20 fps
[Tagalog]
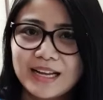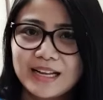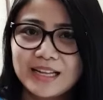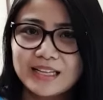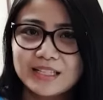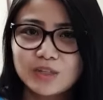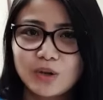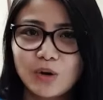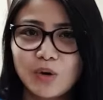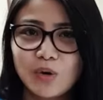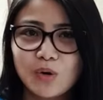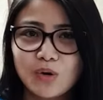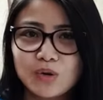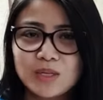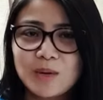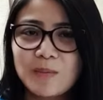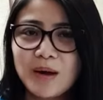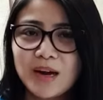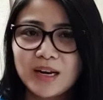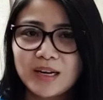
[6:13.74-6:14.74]
so
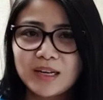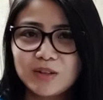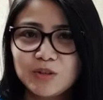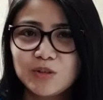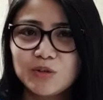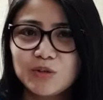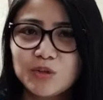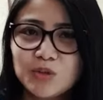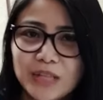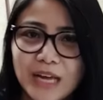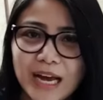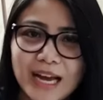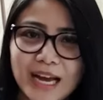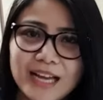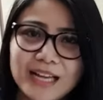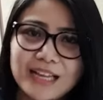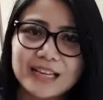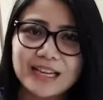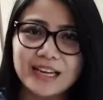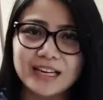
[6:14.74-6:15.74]
sa mga nagdududa
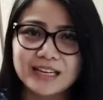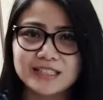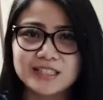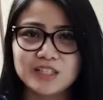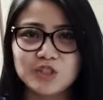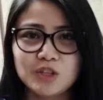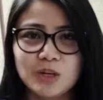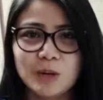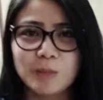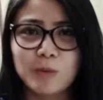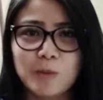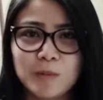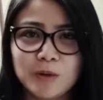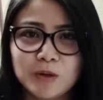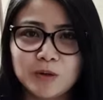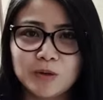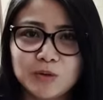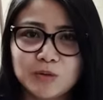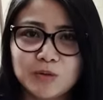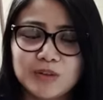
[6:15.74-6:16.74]
halisin niyo na po
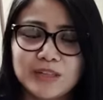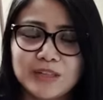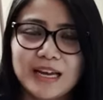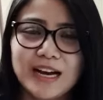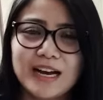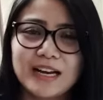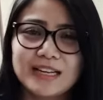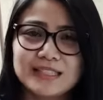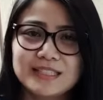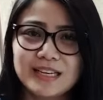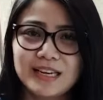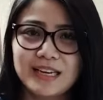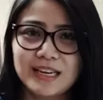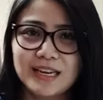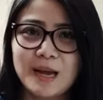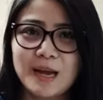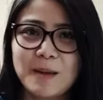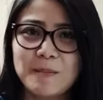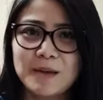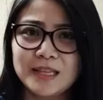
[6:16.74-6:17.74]
pagdududa kasi
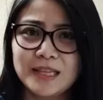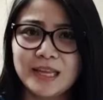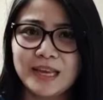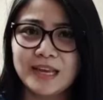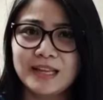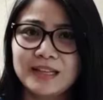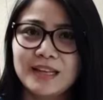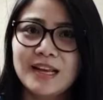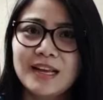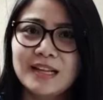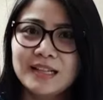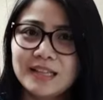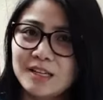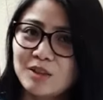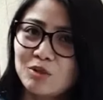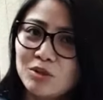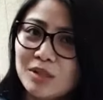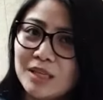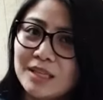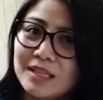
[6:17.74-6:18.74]
kami din
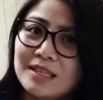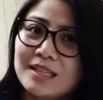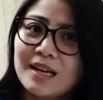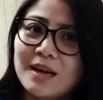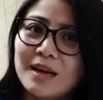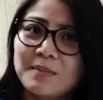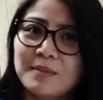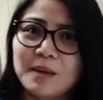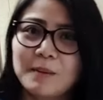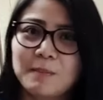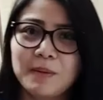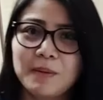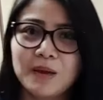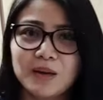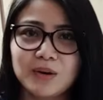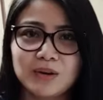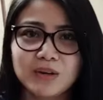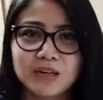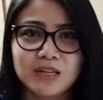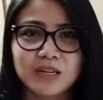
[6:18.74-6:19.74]
nagduda din kami
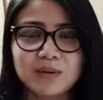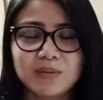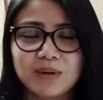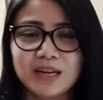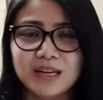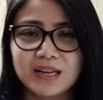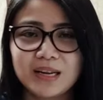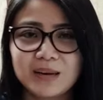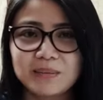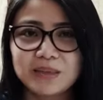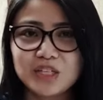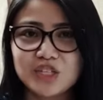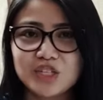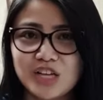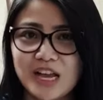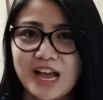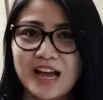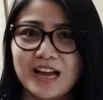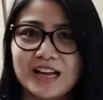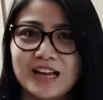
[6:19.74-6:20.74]
pero ginawa namin
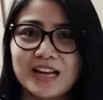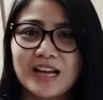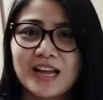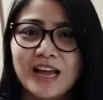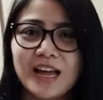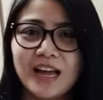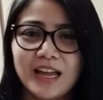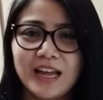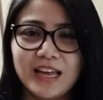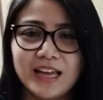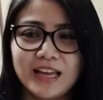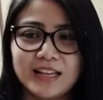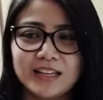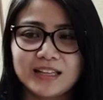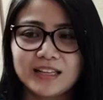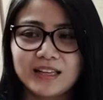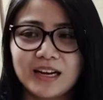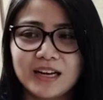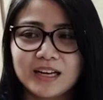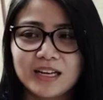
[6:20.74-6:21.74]
siya
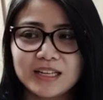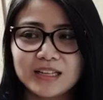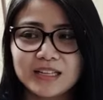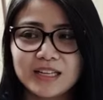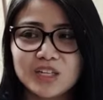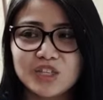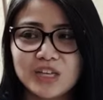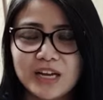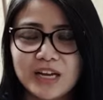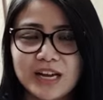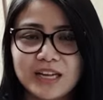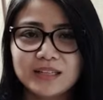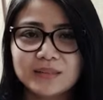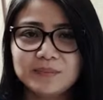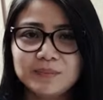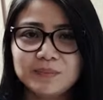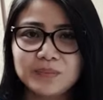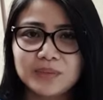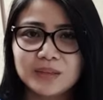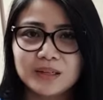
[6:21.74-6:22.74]
and ang ganda diyan
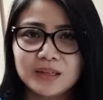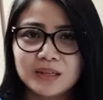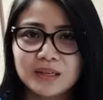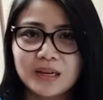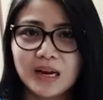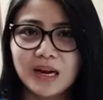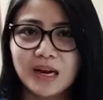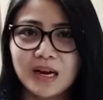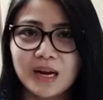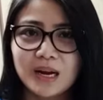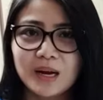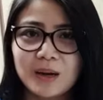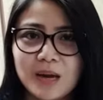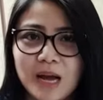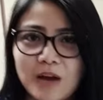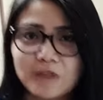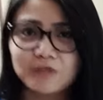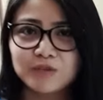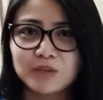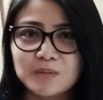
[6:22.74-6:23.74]
uh,
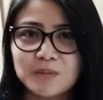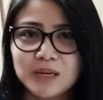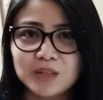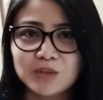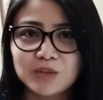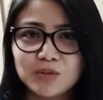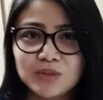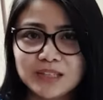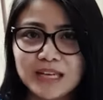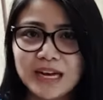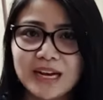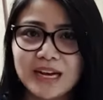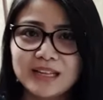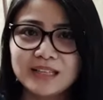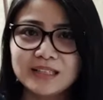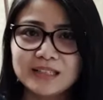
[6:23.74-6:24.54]
after magduda